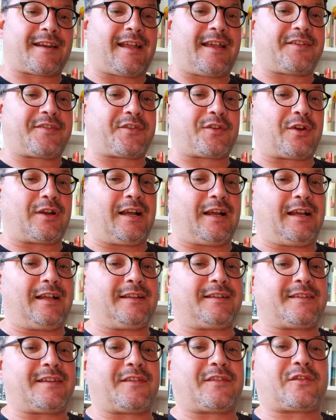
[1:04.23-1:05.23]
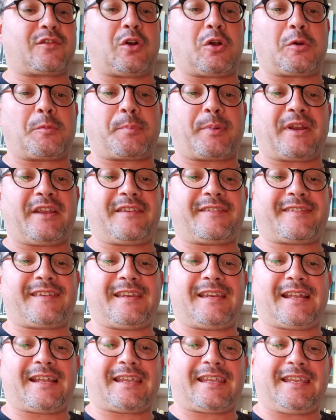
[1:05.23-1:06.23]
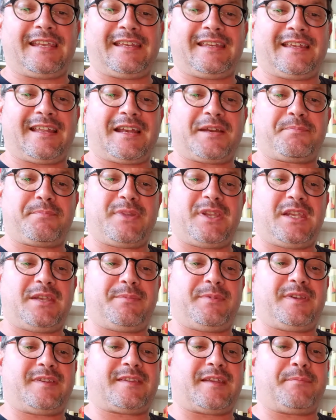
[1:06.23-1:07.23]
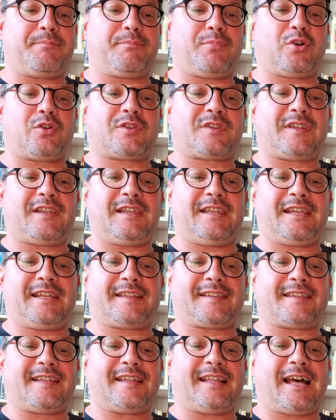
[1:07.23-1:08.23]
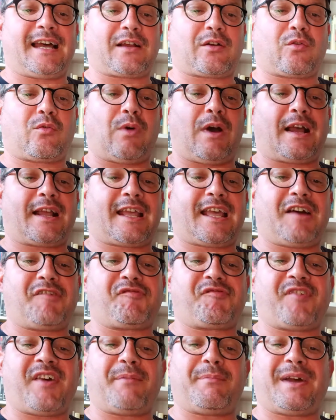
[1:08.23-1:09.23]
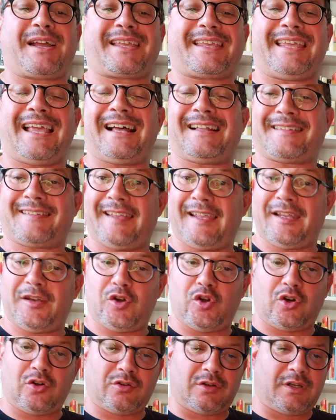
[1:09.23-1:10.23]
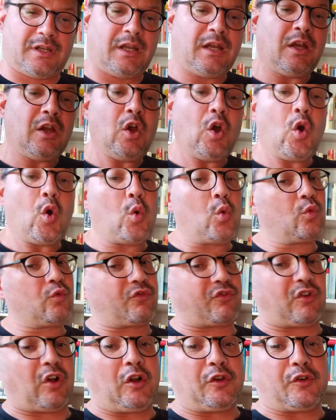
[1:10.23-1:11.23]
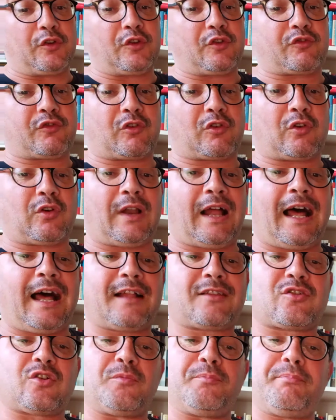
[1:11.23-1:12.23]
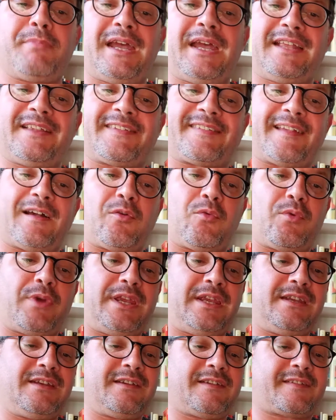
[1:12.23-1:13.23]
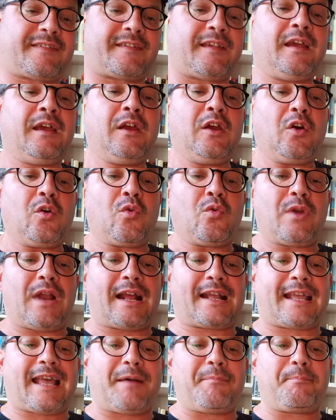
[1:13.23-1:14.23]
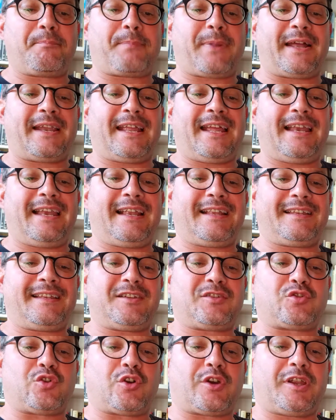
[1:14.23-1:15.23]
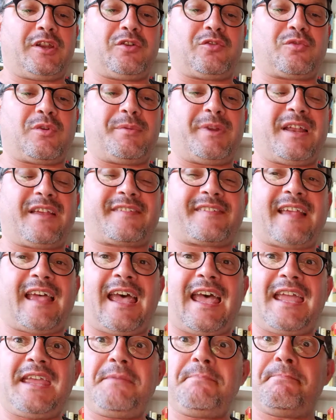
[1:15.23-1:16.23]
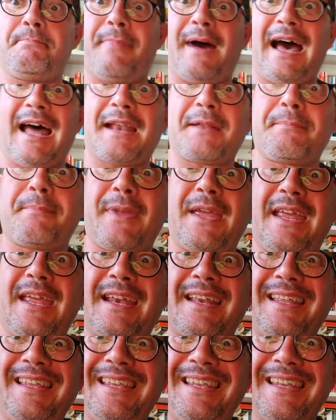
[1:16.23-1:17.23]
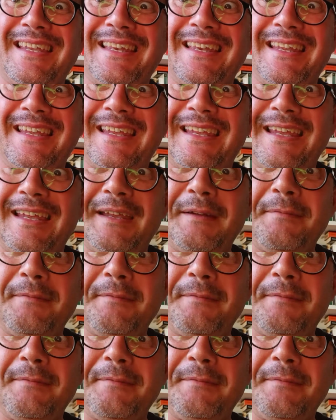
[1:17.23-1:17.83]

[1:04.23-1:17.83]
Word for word: restaurant, sorpresine kinder, bibite, bottigliette d'acqua, caffè macchiati e non, un soldo di cioccolato, mezza Winx, una campanella di Torino 2006, Barberini.